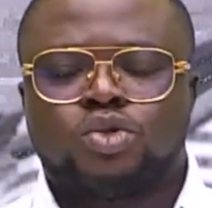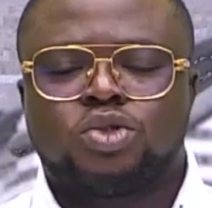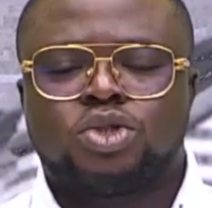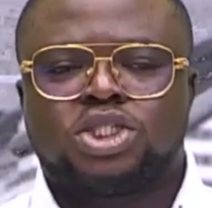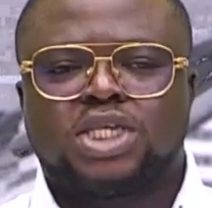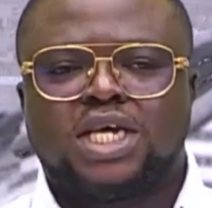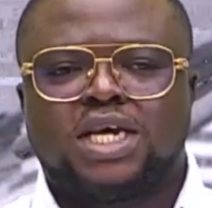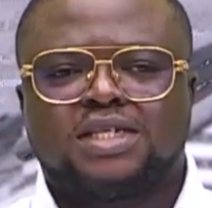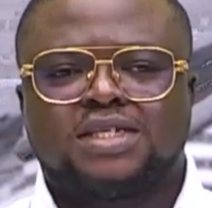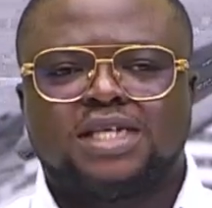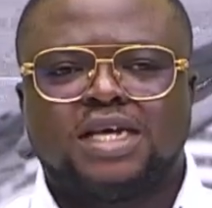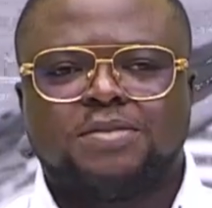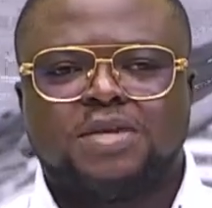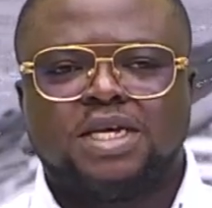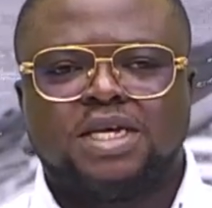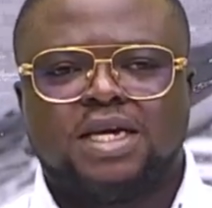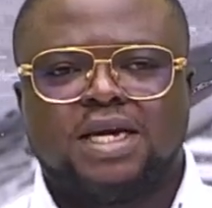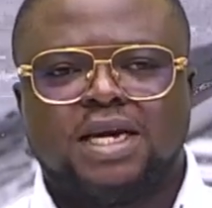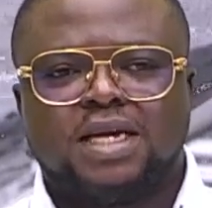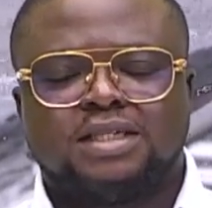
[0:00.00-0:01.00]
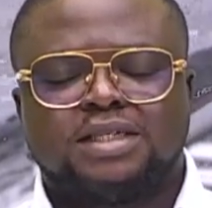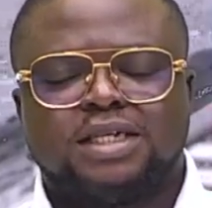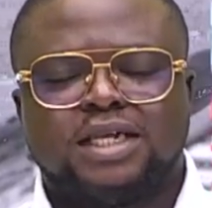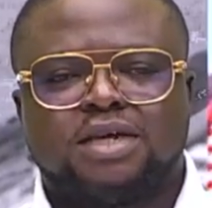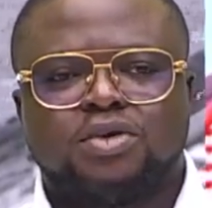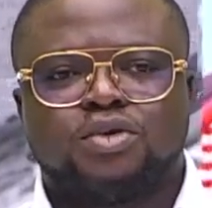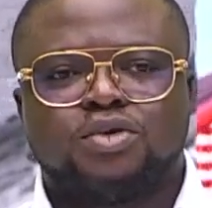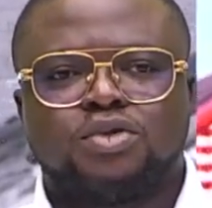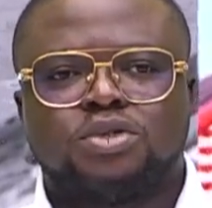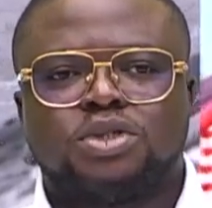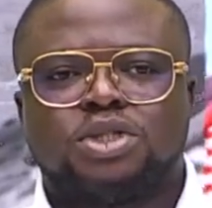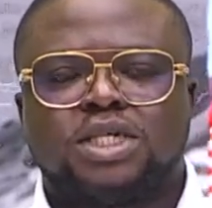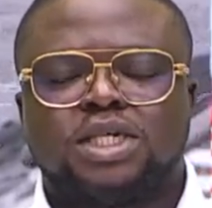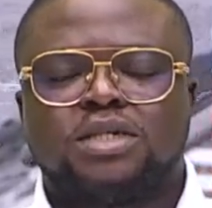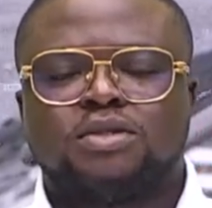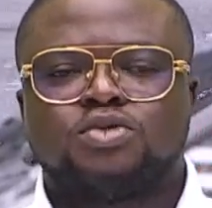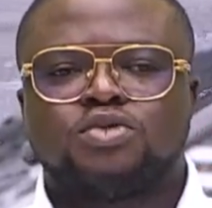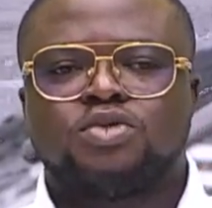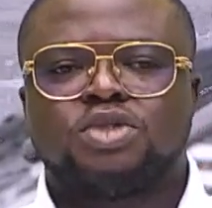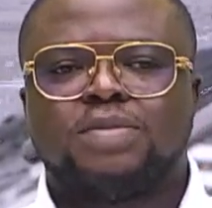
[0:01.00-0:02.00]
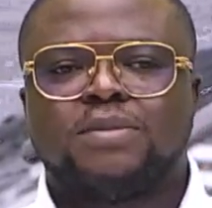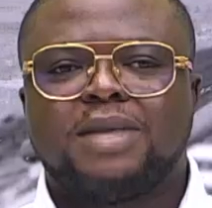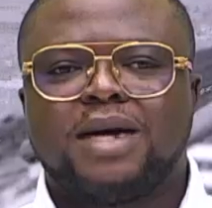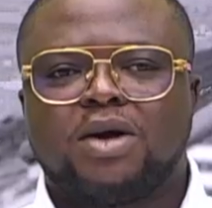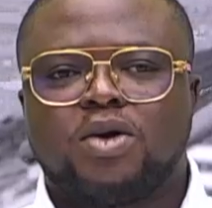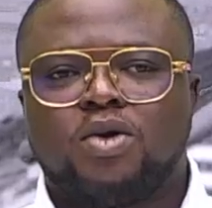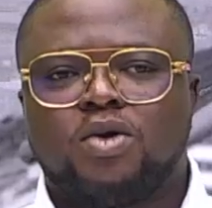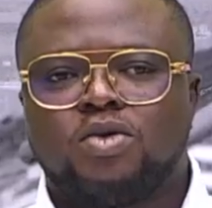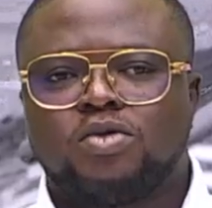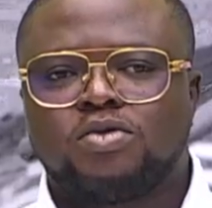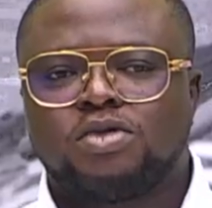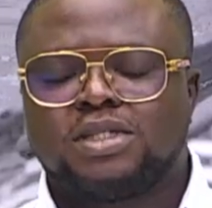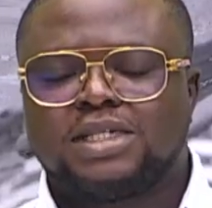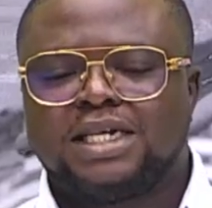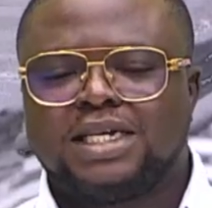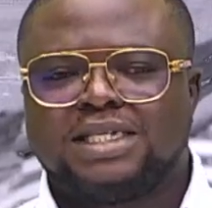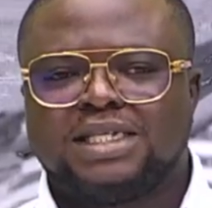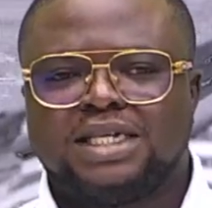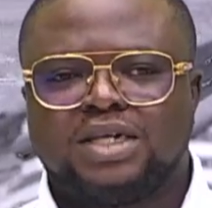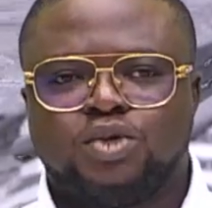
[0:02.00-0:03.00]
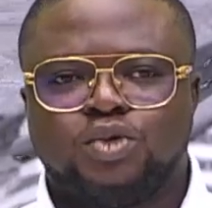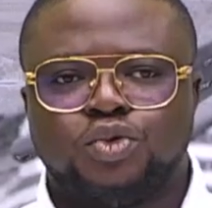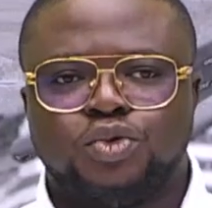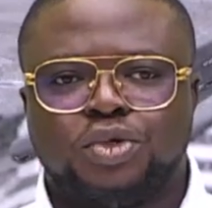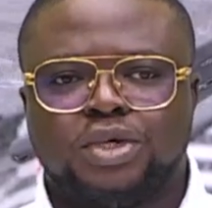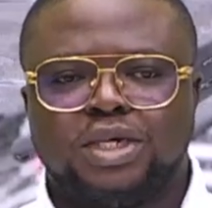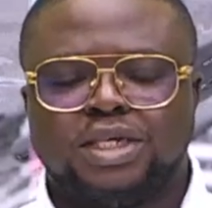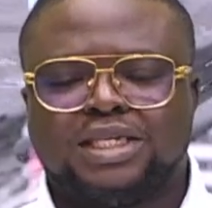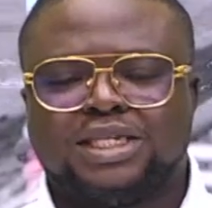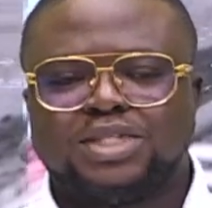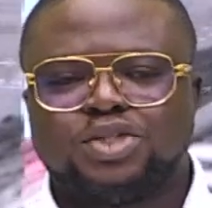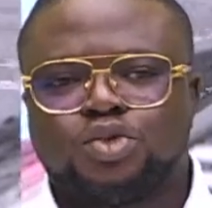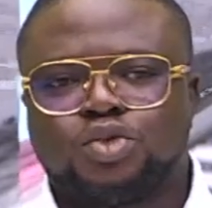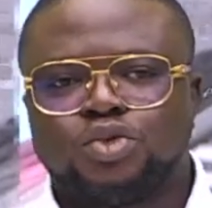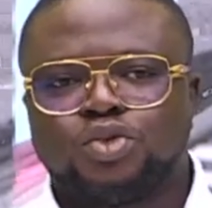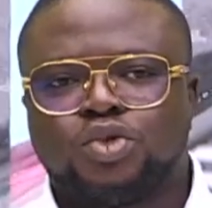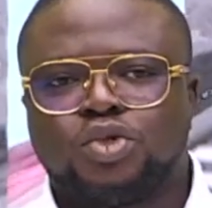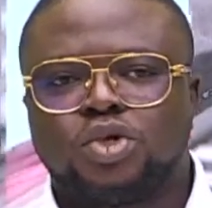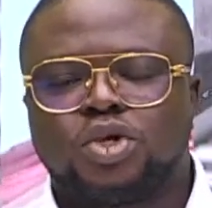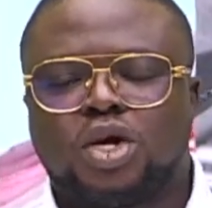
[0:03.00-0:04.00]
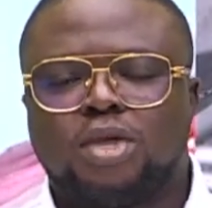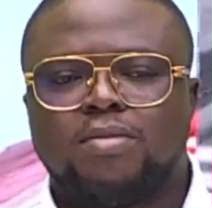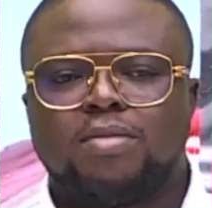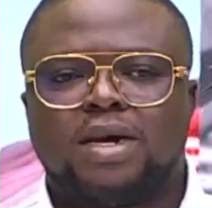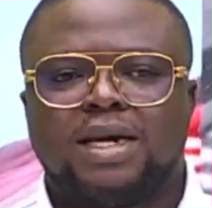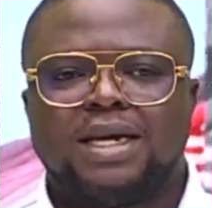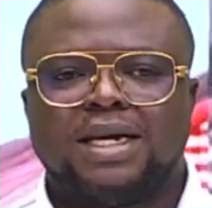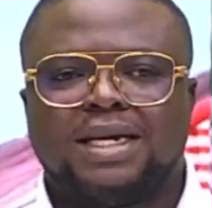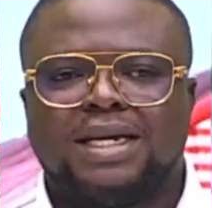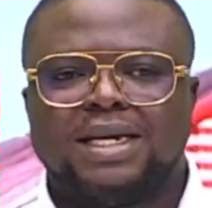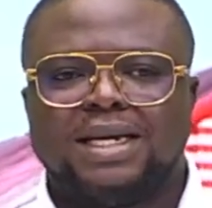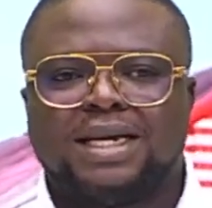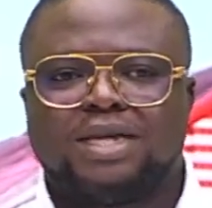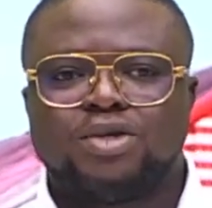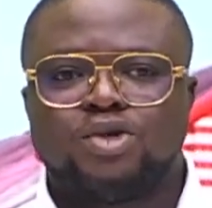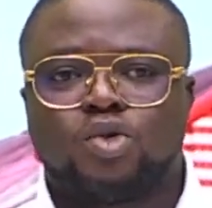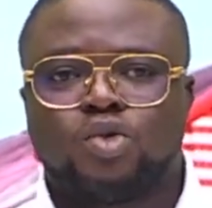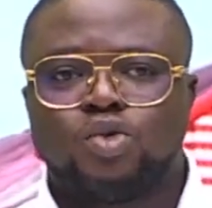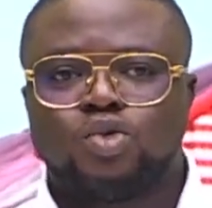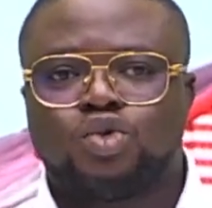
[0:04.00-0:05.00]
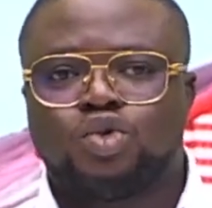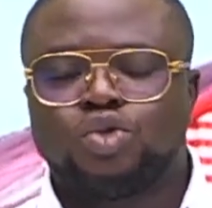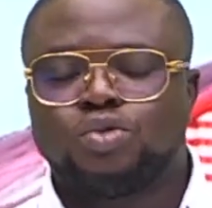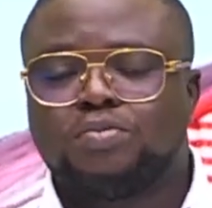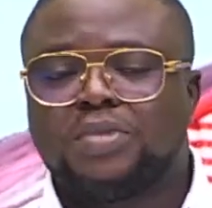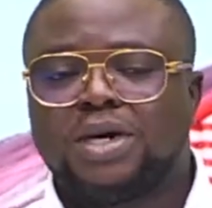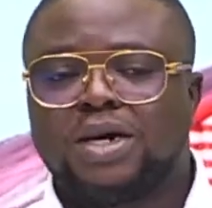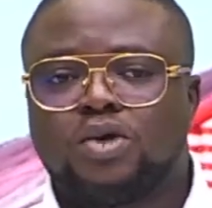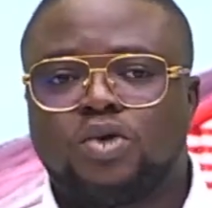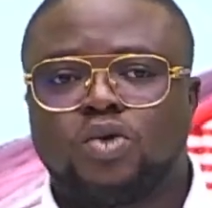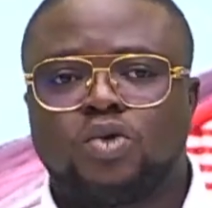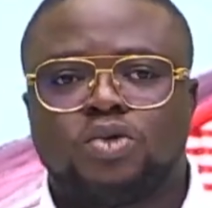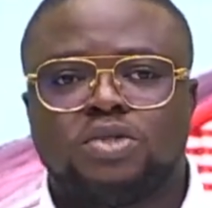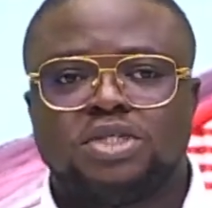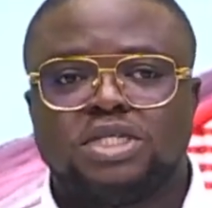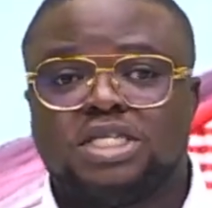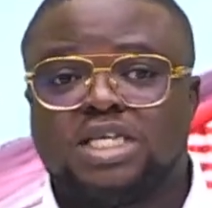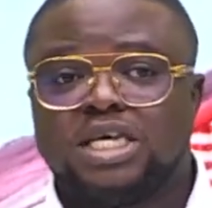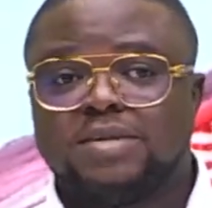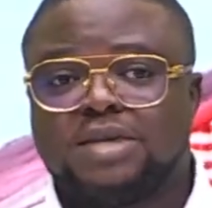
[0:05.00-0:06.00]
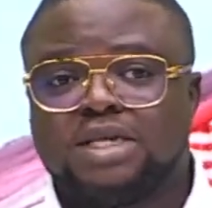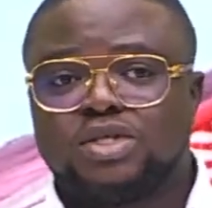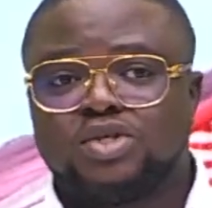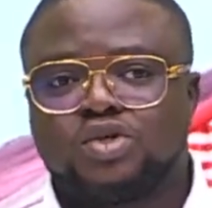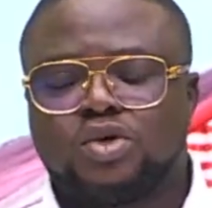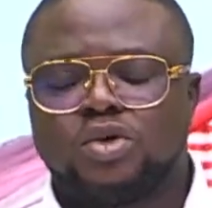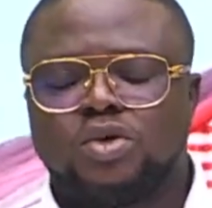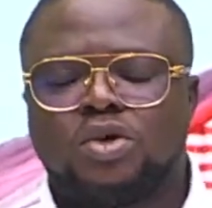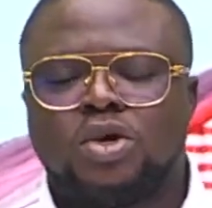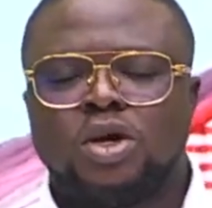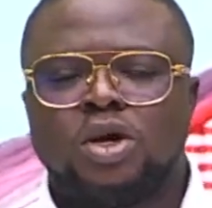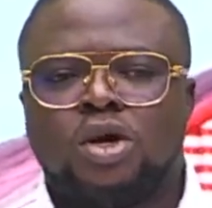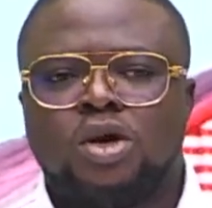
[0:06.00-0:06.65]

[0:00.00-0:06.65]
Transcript: chers amis internautes, nous démarrons cette une des journaux comme il est de coutume par le quotidien Maison,